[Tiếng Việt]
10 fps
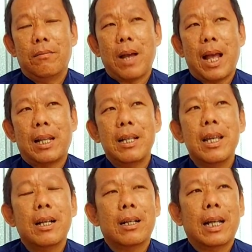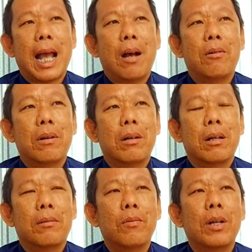bà thứ nhất khảo
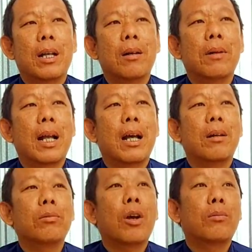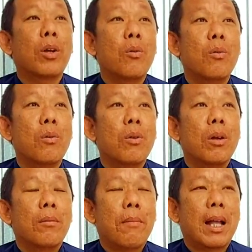muốn gịch ông ra đời không cho ông tu
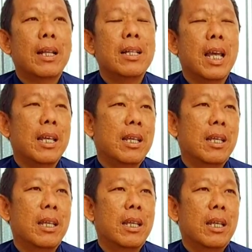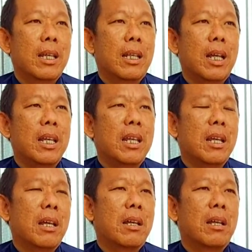bà thứ nhì
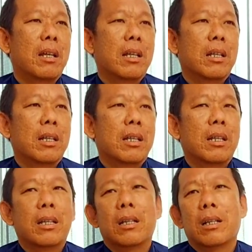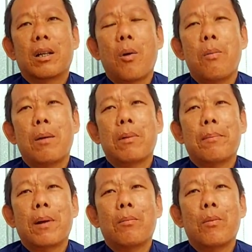thì cùng ông lập
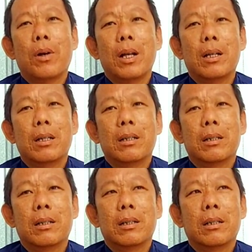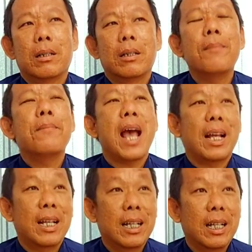công bồi đức giúp dân
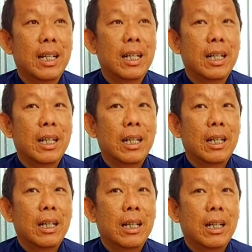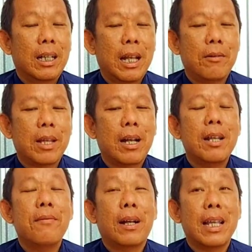theo chân
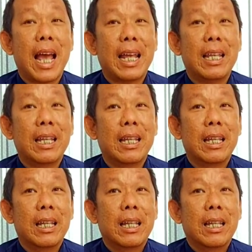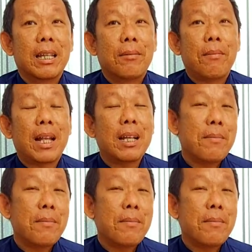lý phật dạy bà thứ